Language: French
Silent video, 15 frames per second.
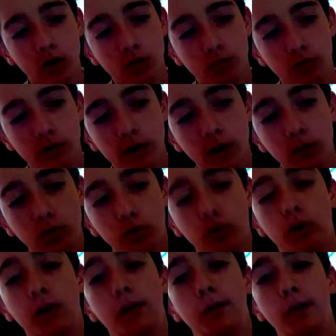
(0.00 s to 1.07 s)
si je puis dire,
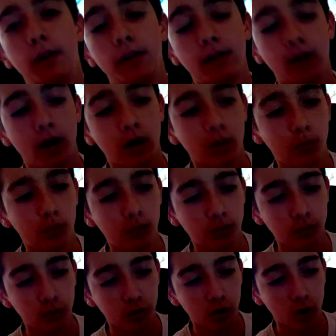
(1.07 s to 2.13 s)
pour ceux qui connaissent un
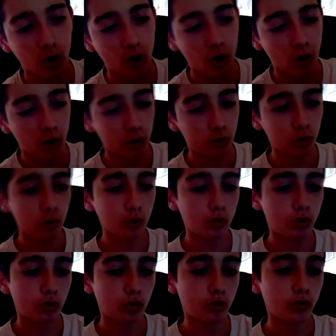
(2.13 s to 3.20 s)
peu le foot.
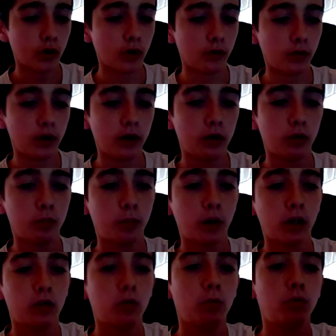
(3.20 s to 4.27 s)
Donc voilà, vous voyez
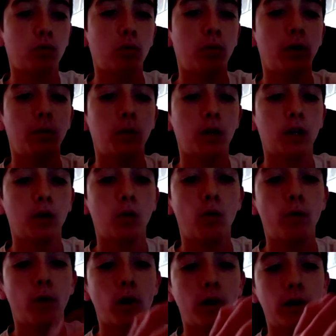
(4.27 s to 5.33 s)
que par exemple sur
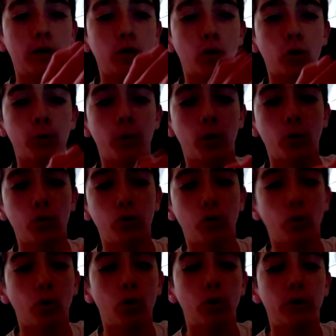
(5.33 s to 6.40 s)
BlackBerry, on voit les
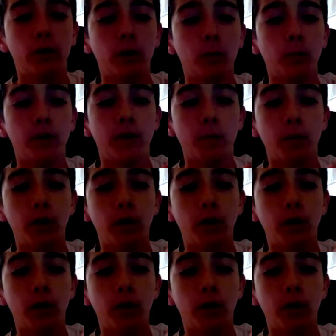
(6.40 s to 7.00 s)
transparences sur le côté,